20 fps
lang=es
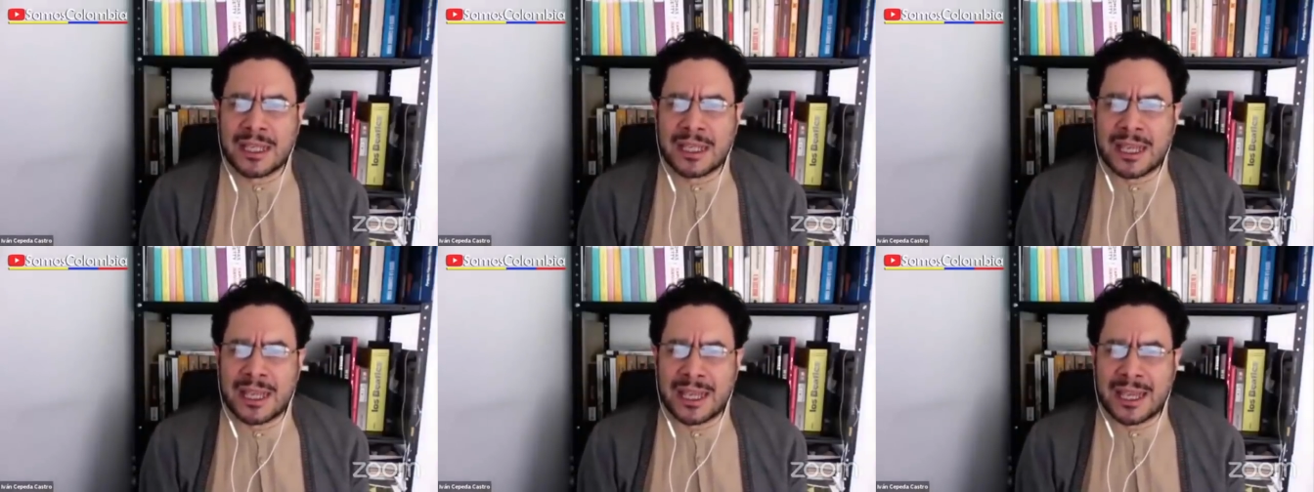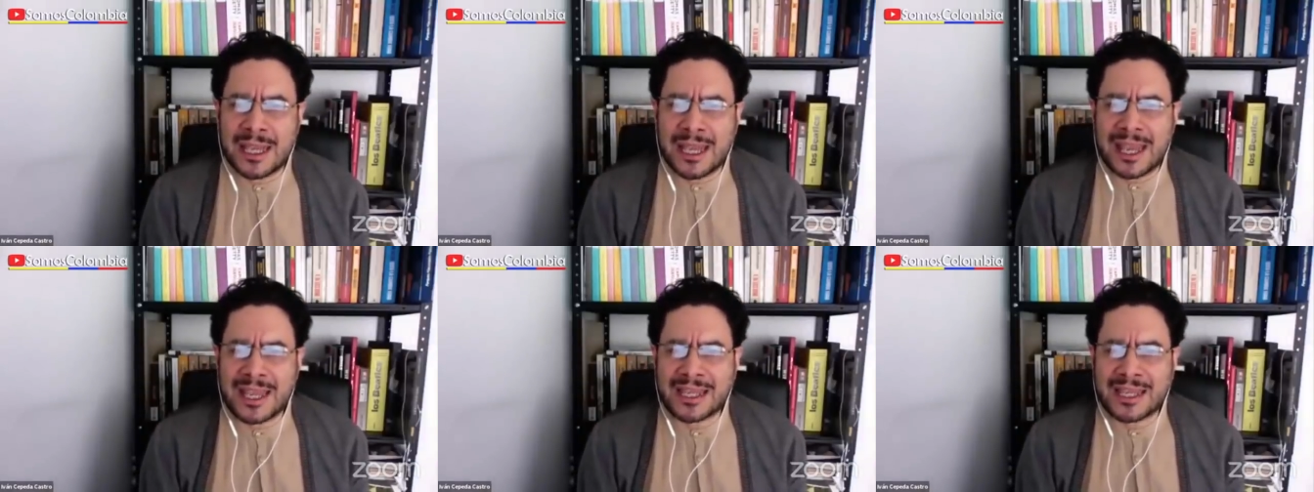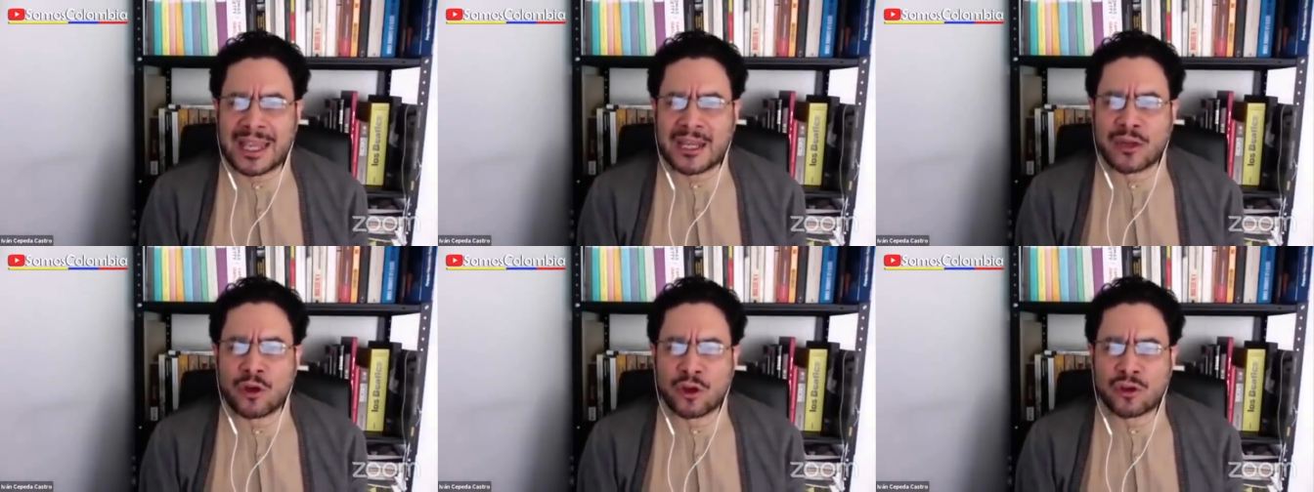eh, en
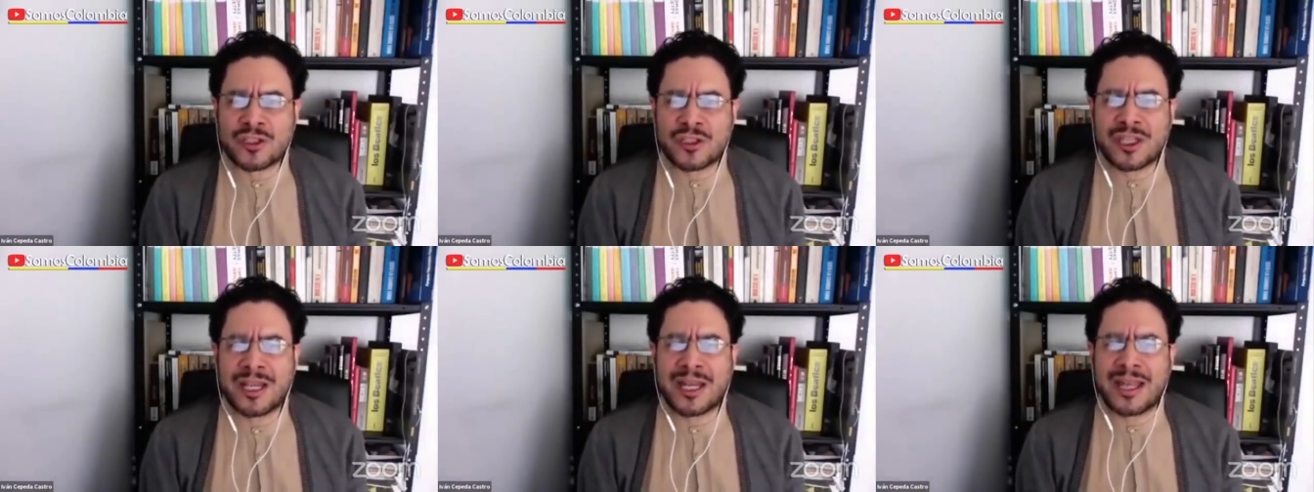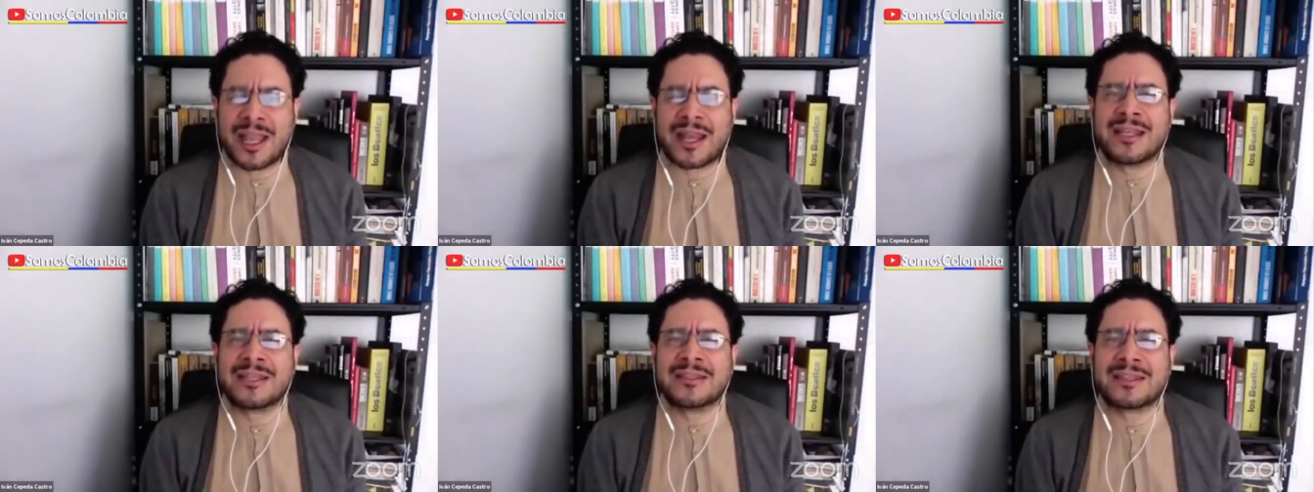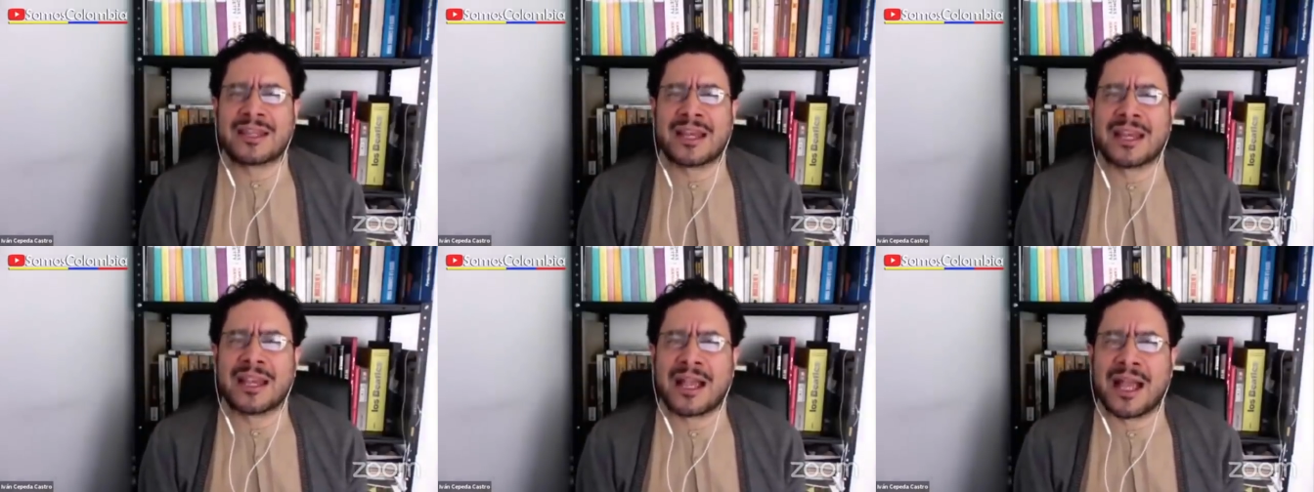que no se le han
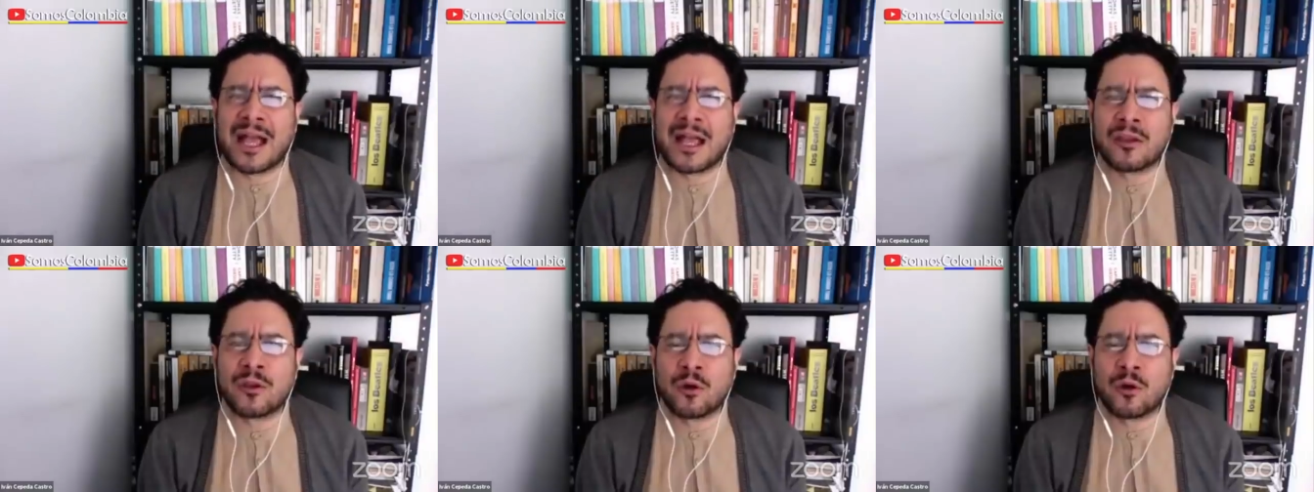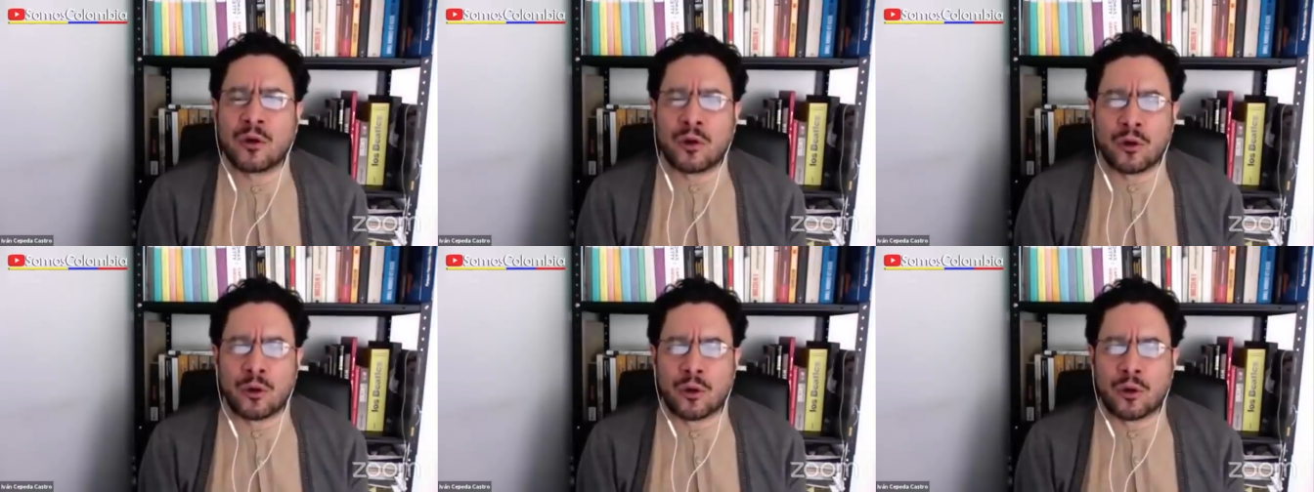entregado